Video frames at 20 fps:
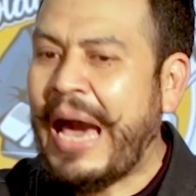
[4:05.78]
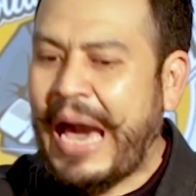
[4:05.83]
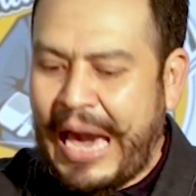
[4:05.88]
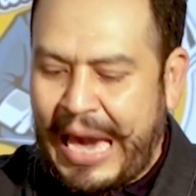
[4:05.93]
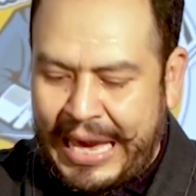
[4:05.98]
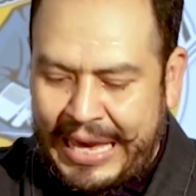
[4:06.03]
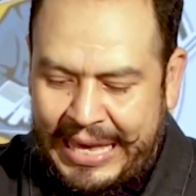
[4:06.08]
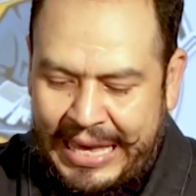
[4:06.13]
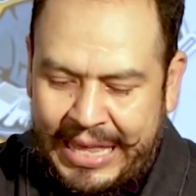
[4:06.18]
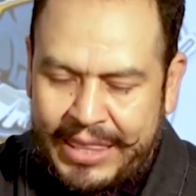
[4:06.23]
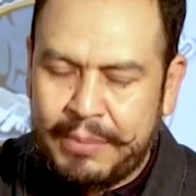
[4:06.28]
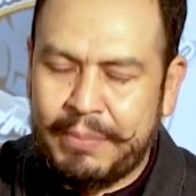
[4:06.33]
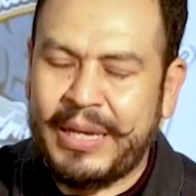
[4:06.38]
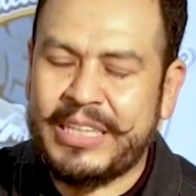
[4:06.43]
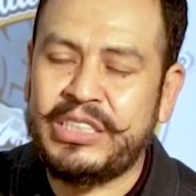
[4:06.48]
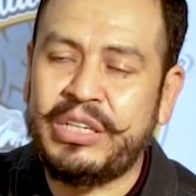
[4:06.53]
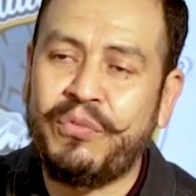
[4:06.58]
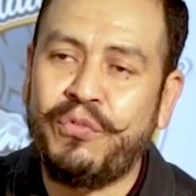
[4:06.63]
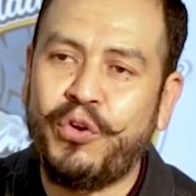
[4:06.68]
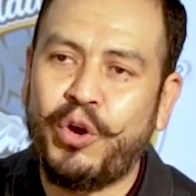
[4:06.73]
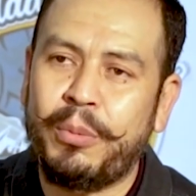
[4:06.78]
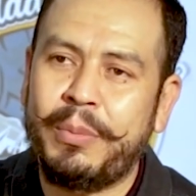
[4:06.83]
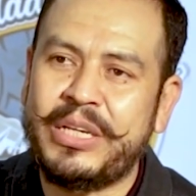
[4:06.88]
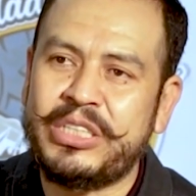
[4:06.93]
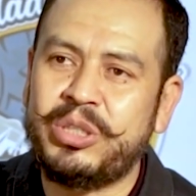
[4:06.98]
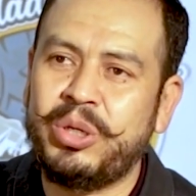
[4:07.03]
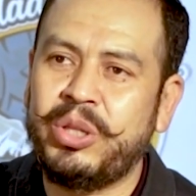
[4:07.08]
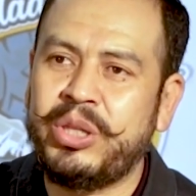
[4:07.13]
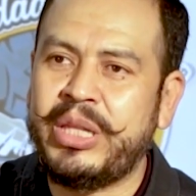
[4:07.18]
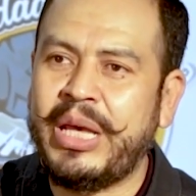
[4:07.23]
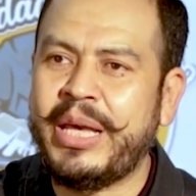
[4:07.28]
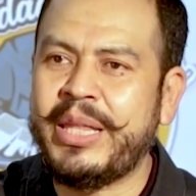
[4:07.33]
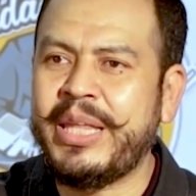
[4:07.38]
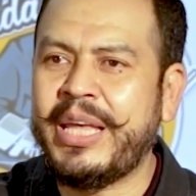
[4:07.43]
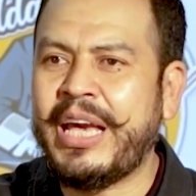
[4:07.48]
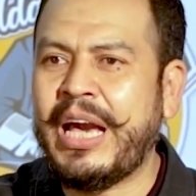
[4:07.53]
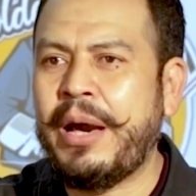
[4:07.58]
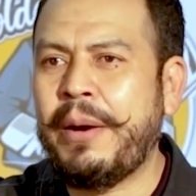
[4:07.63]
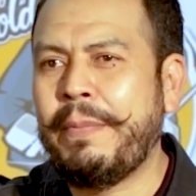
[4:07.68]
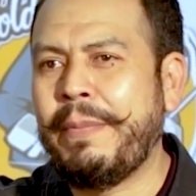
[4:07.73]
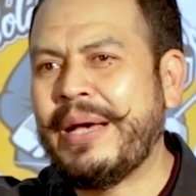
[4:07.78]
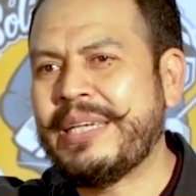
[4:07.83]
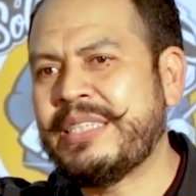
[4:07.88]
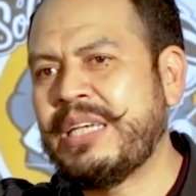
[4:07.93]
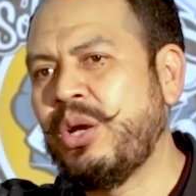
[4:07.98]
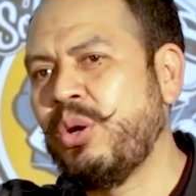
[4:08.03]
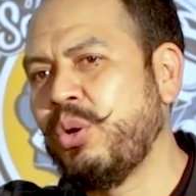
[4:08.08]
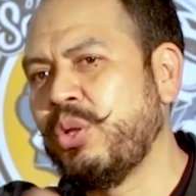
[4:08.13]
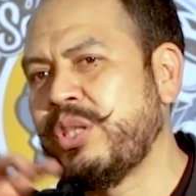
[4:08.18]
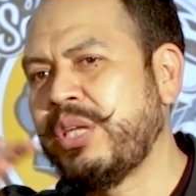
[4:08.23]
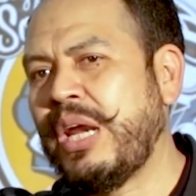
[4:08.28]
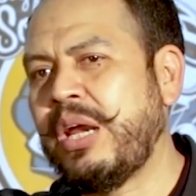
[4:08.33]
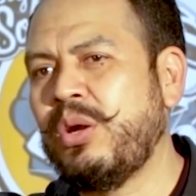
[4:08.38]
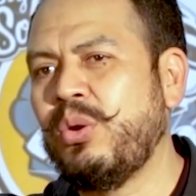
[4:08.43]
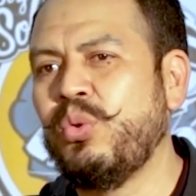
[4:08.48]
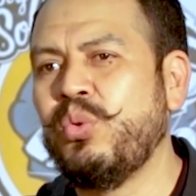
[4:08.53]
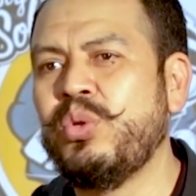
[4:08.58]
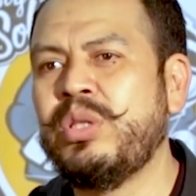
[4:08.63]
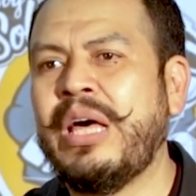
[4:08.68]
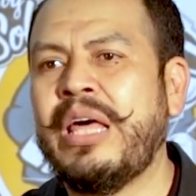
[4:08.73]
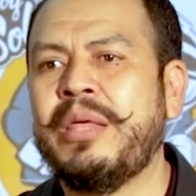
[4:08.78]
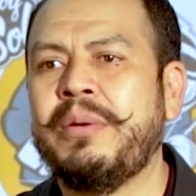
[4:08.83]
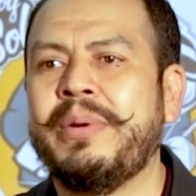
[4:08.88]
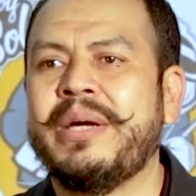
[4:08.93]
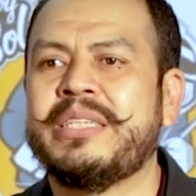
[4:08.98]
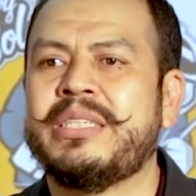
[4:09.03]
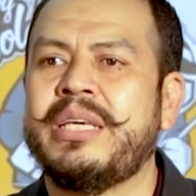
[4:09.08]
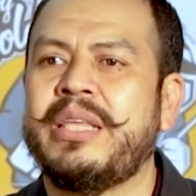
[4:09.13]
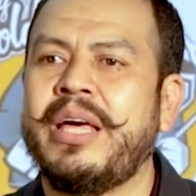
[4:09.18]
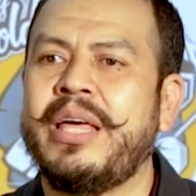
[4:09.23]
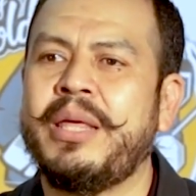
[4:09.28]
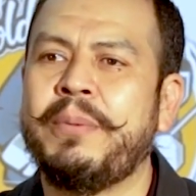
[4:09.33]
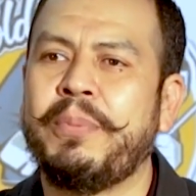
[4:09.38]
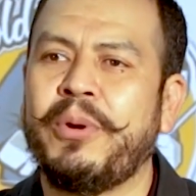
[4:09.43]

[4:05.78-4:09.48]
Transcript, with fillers: Ahí, además de información técnica, vas a encontrar una diversidad de